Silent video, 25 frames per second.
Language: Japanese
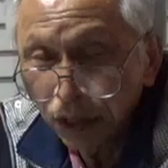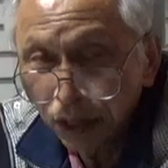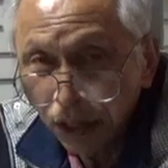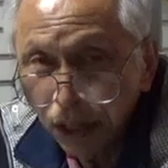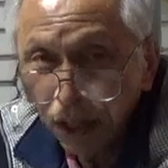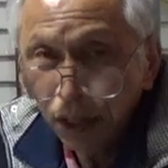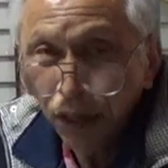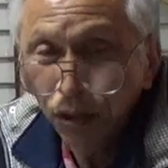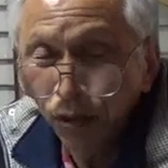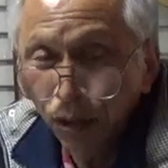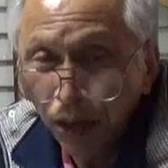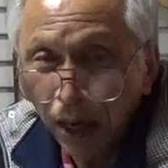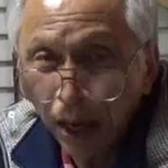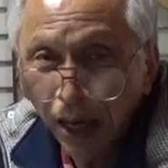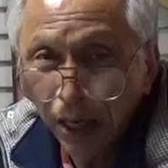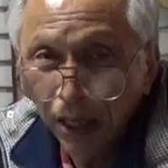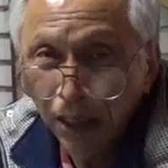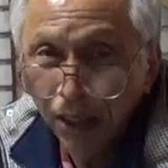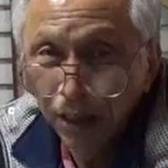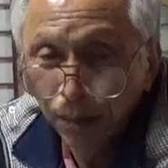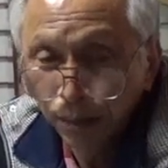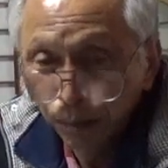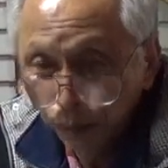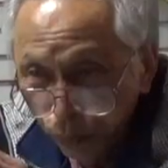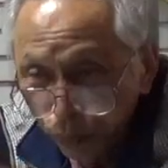神の代わ
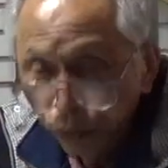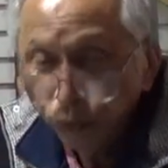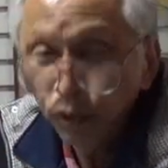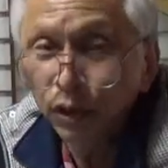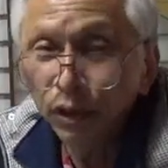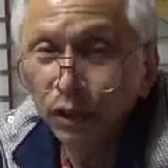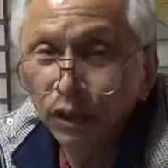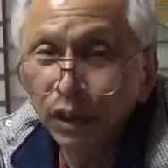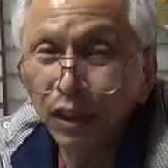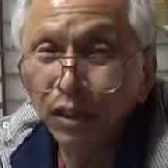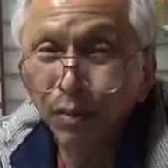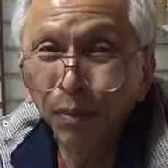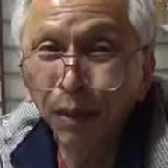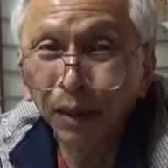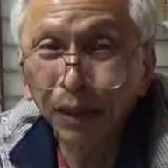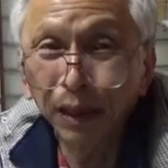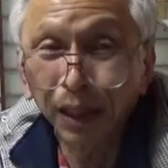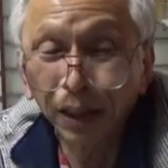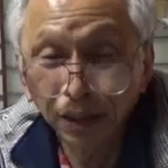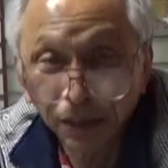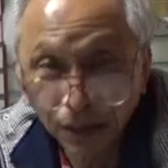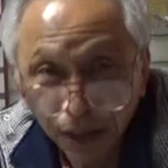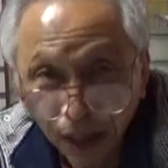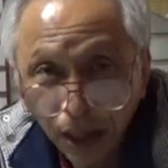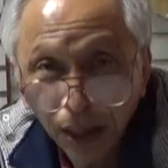りに仏にしてしまっ
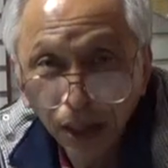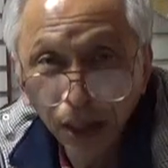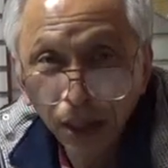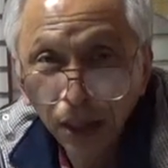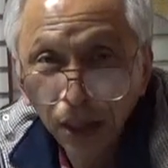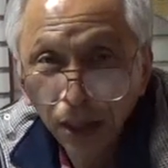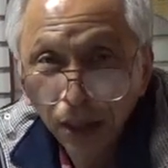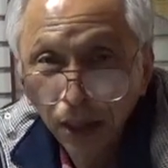たんですな